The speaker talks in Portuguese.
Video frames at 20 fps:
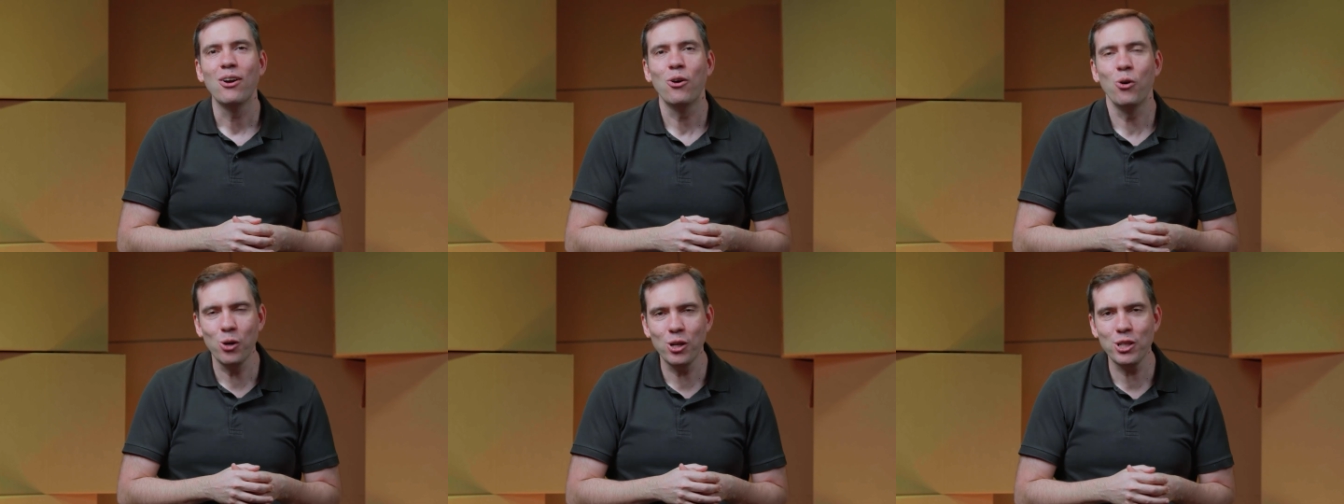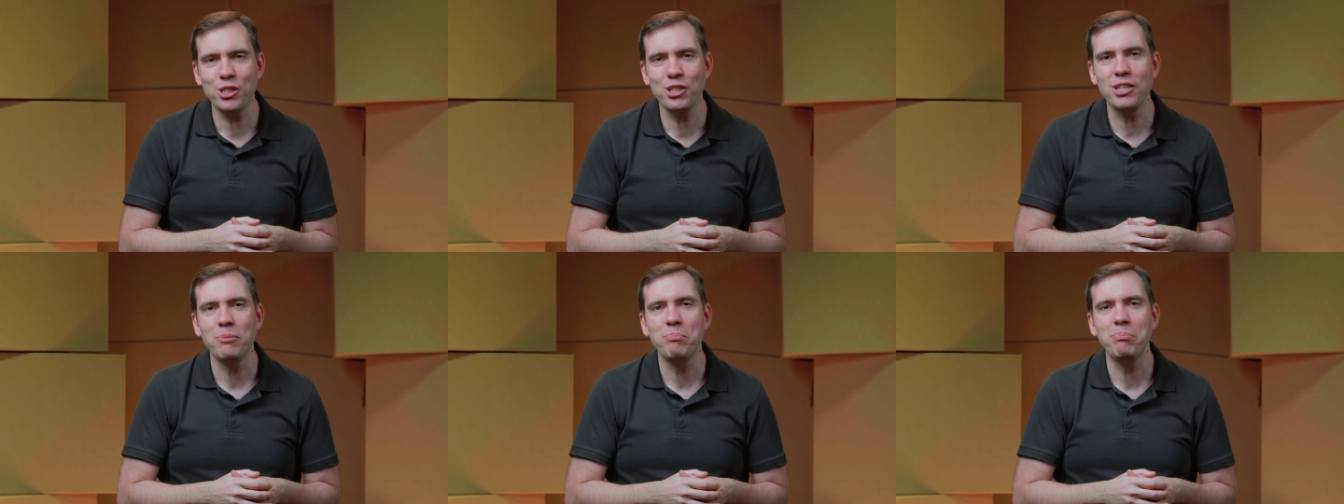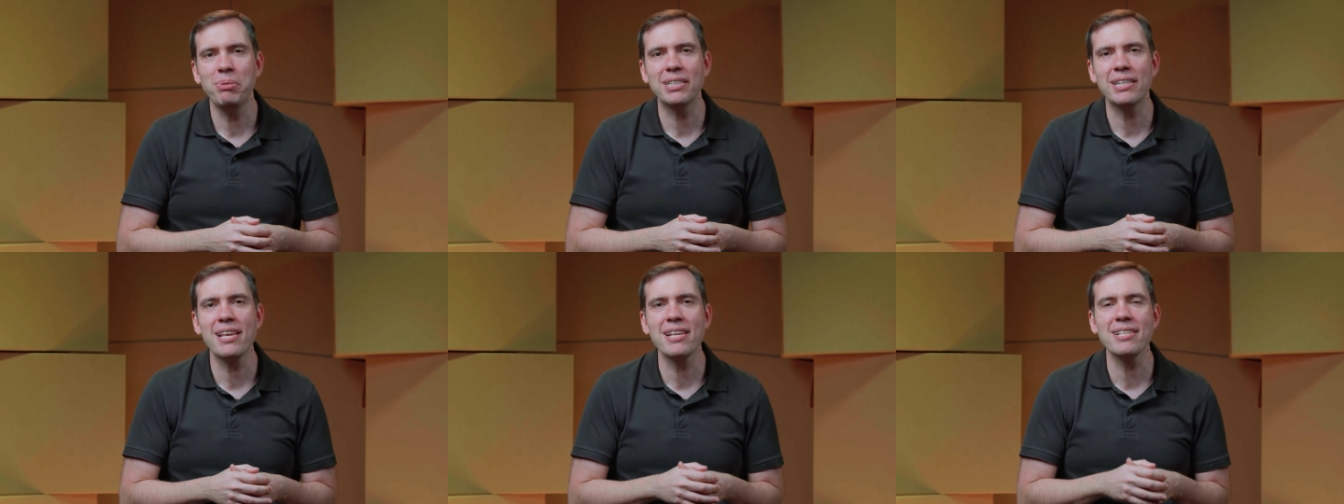Hoje,
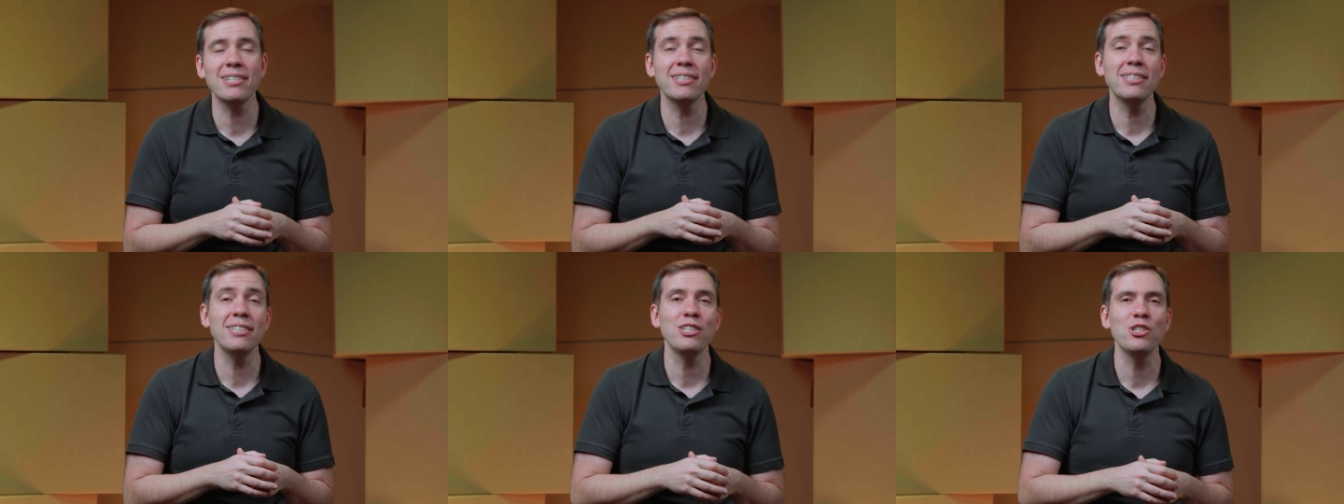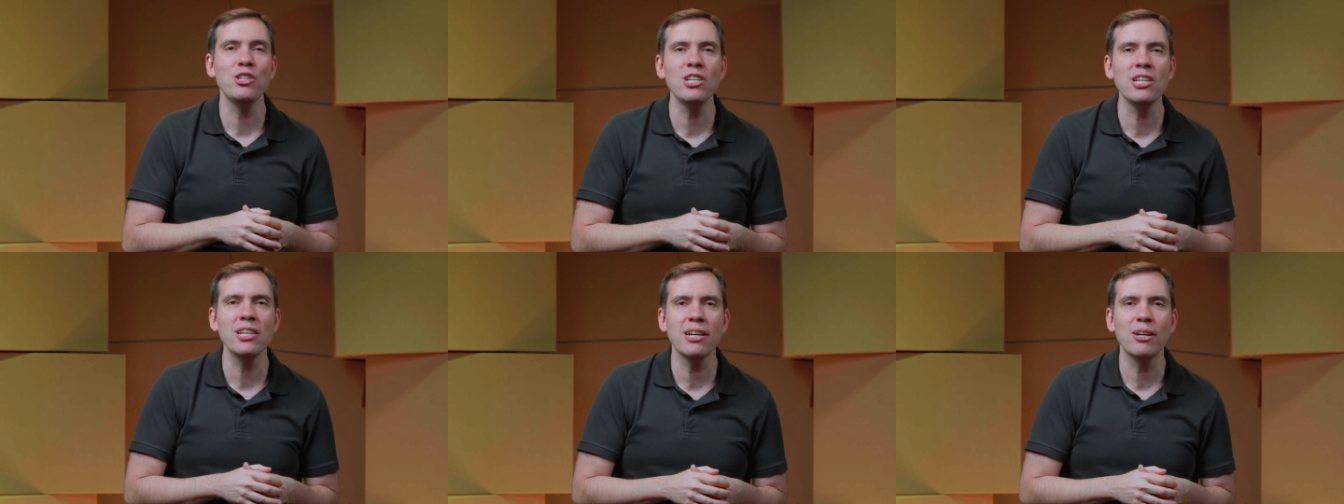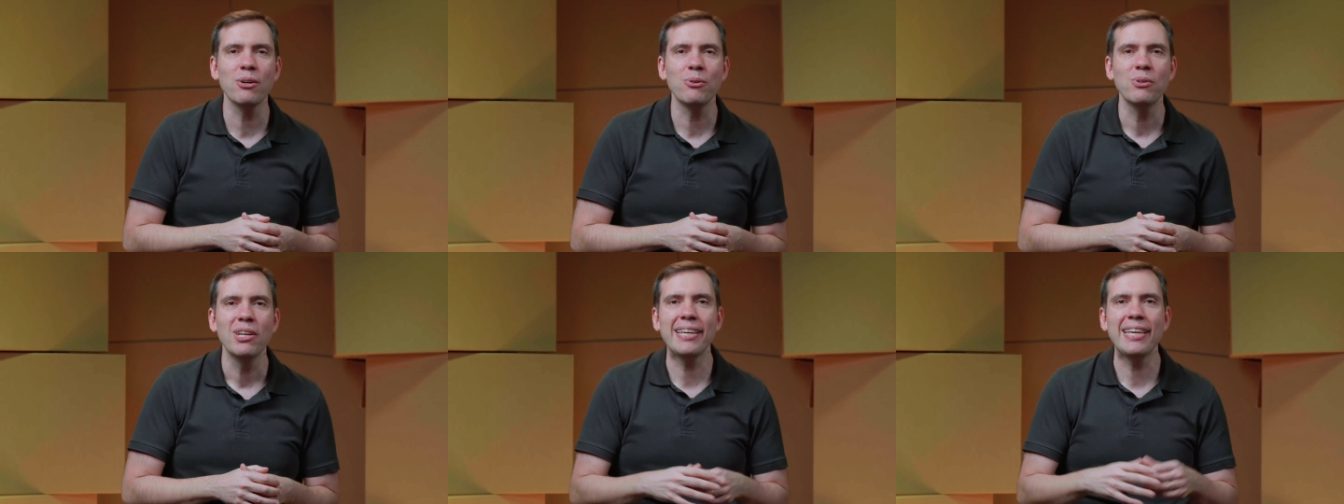pesquisas
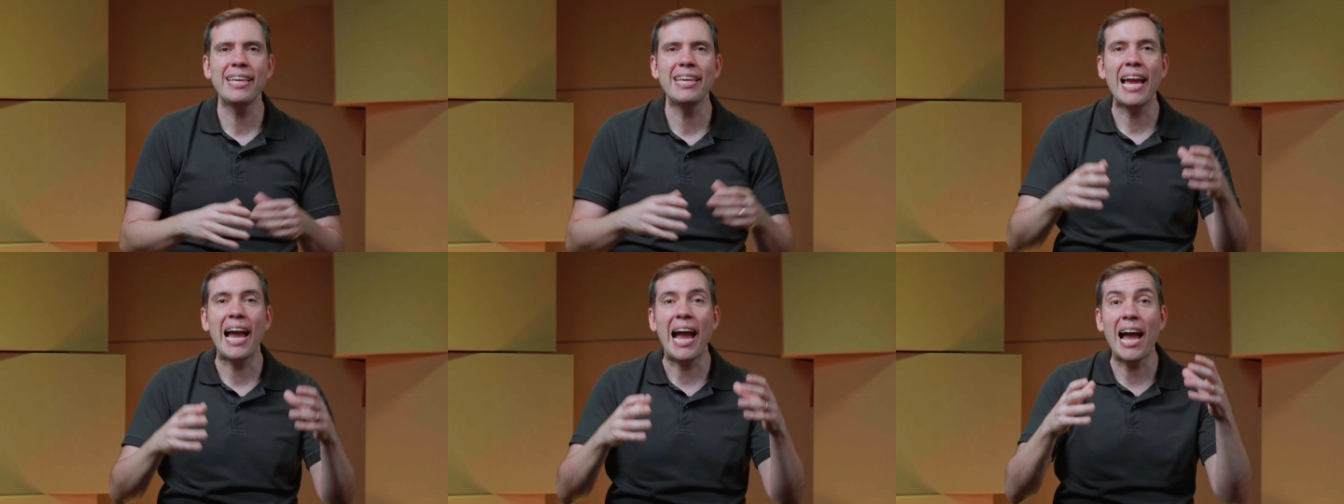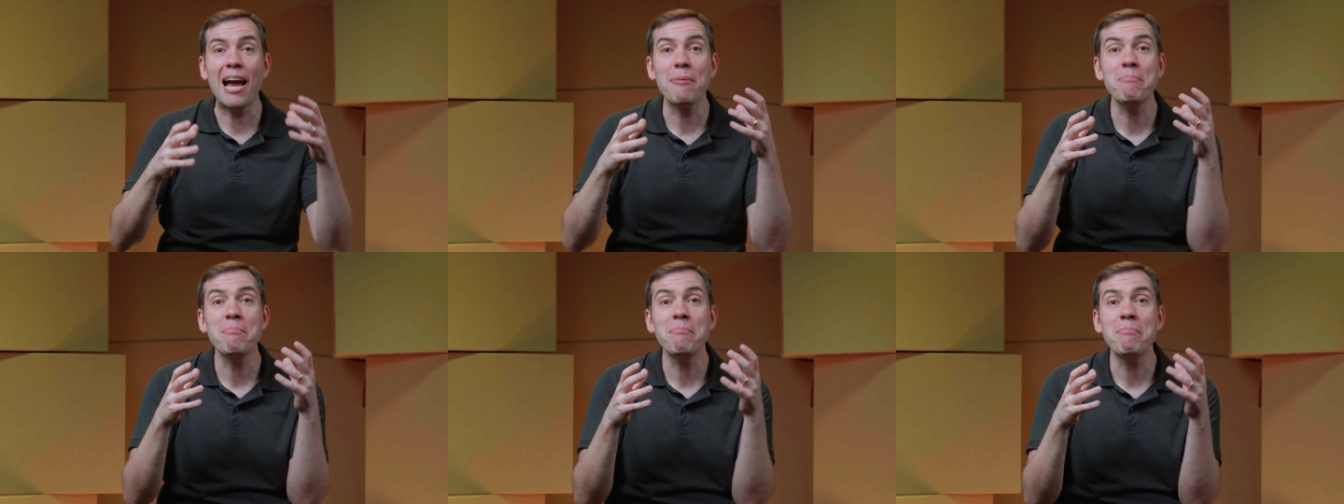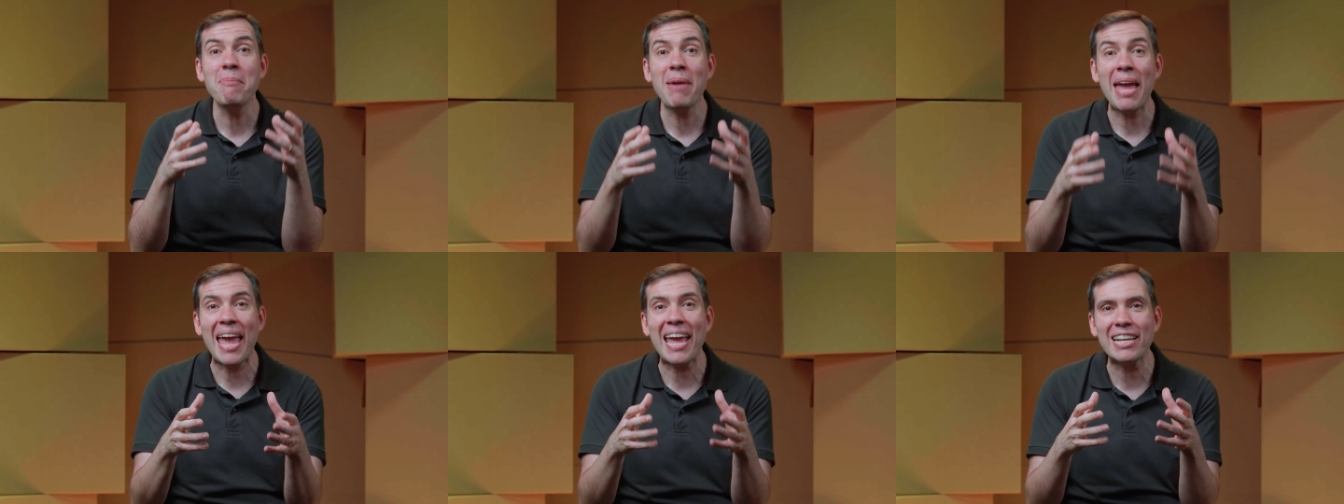indicam que a
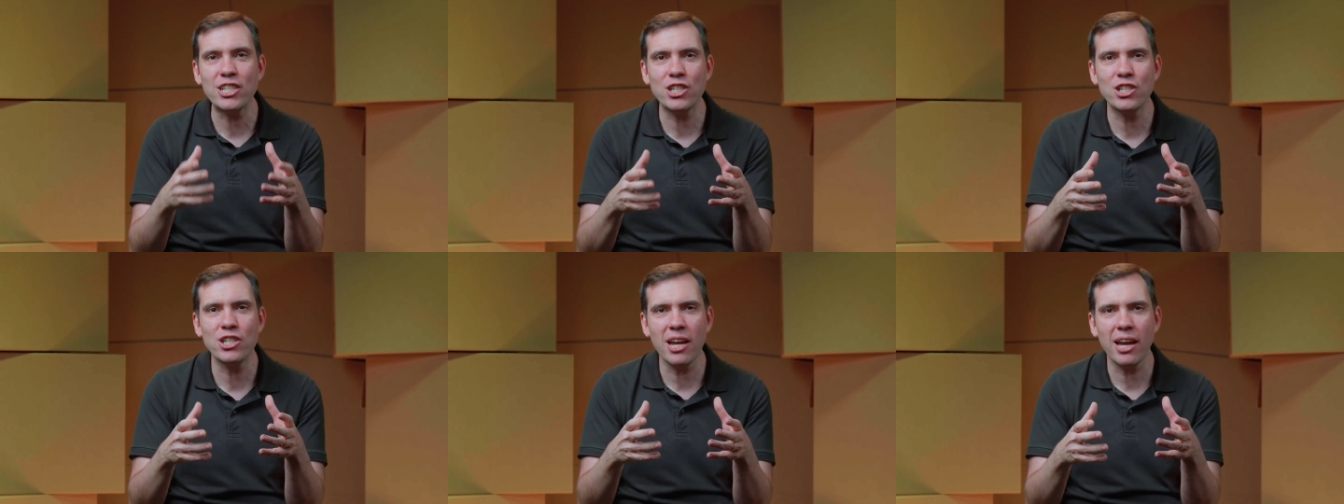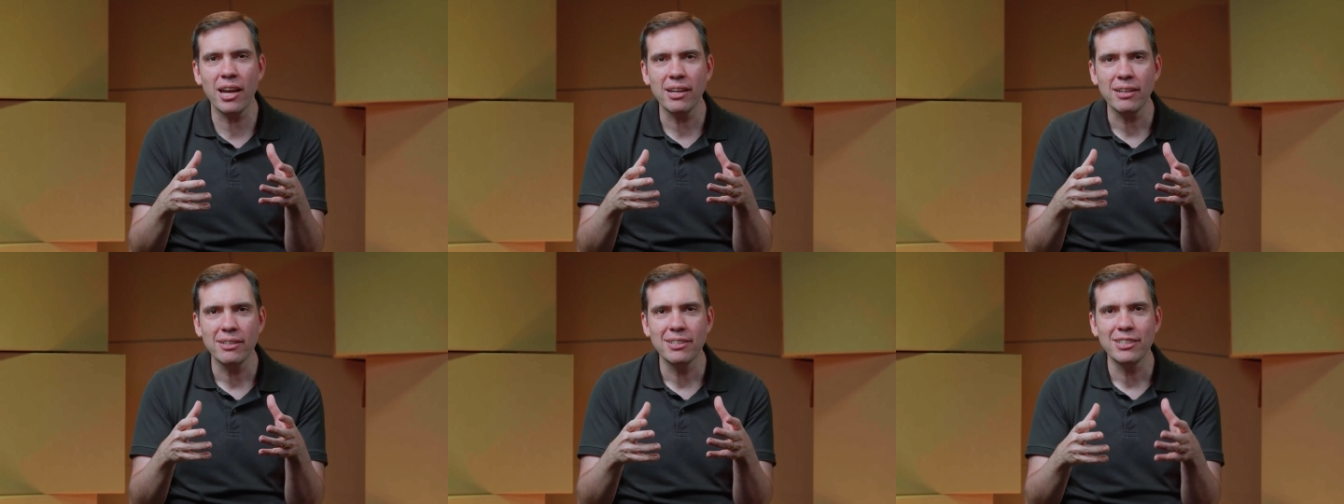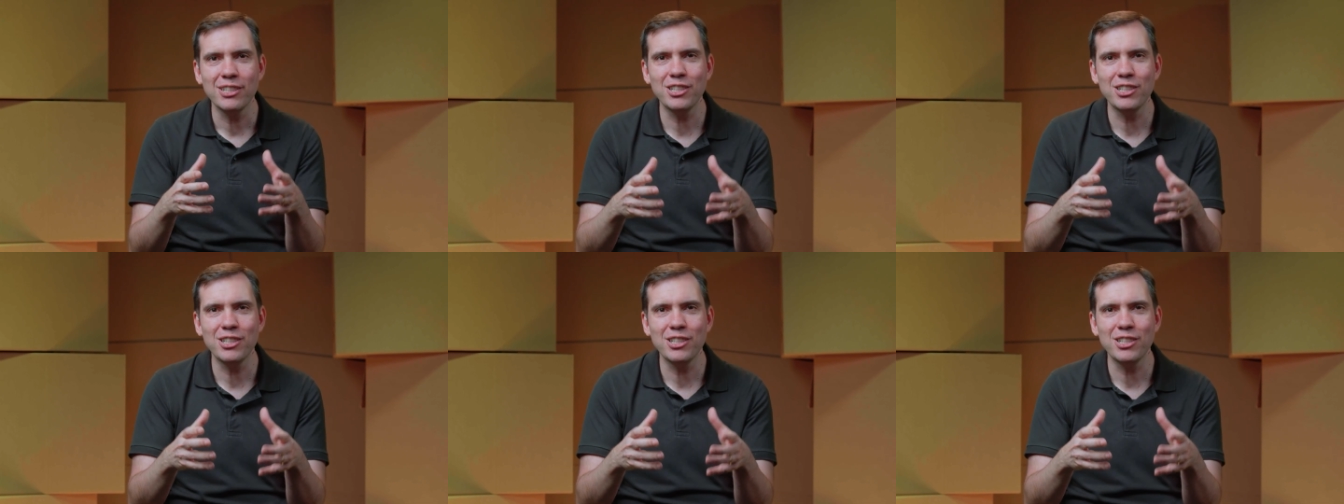média